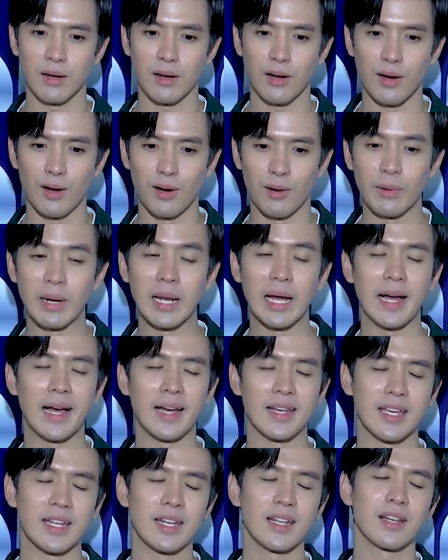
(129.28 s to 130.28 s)
ขอเวลา
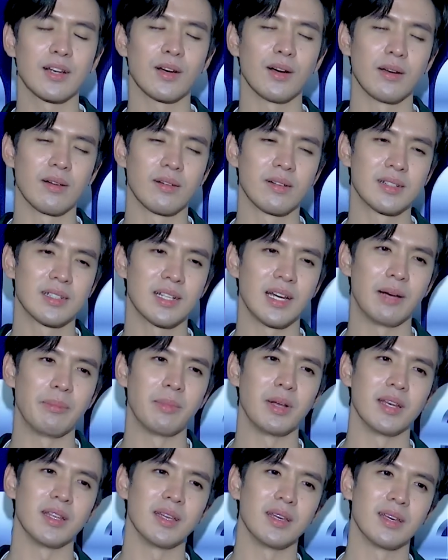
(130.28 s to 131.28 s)
คิดกันก่อน จะทำ
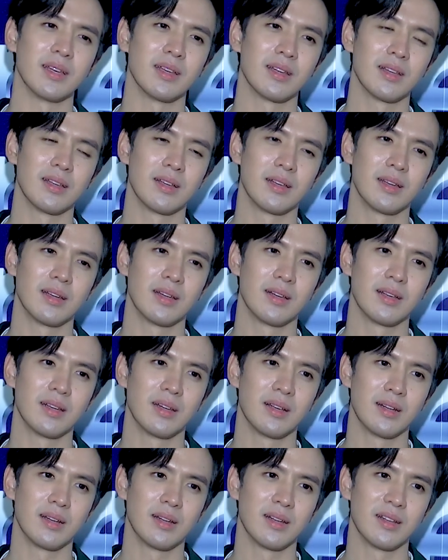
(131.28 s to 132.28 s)
อะไรดีคือหาจุดที่
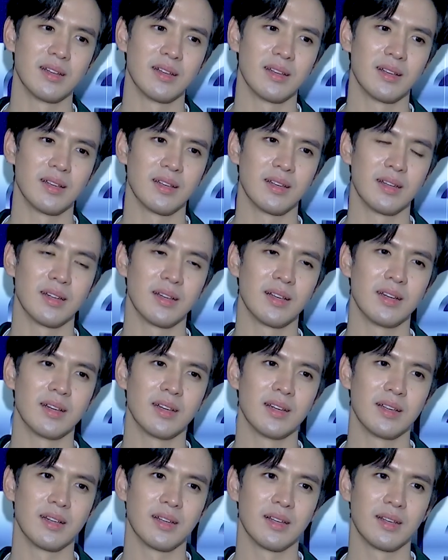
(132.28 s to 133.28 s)
มันพอจะทั้งคู่ยัง
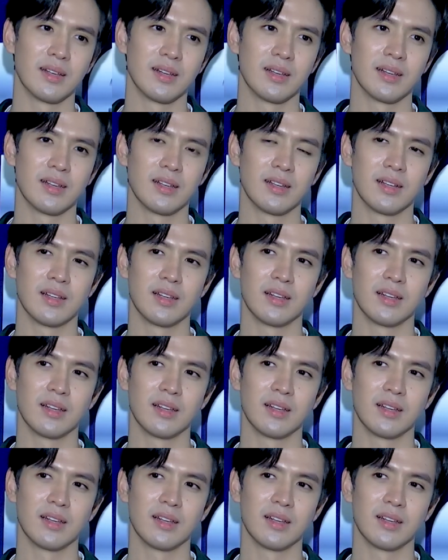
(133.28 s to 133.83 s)
ไม่เจอใช่ไหม